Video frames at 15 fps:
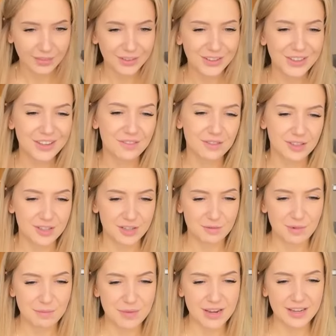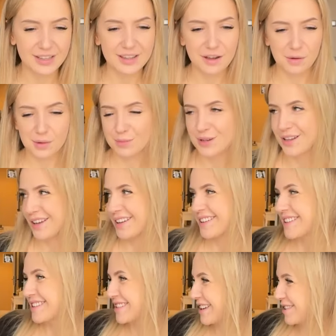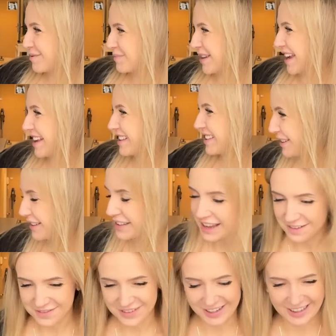No nie wytrzymam, a jak dałam na 0,5, to tam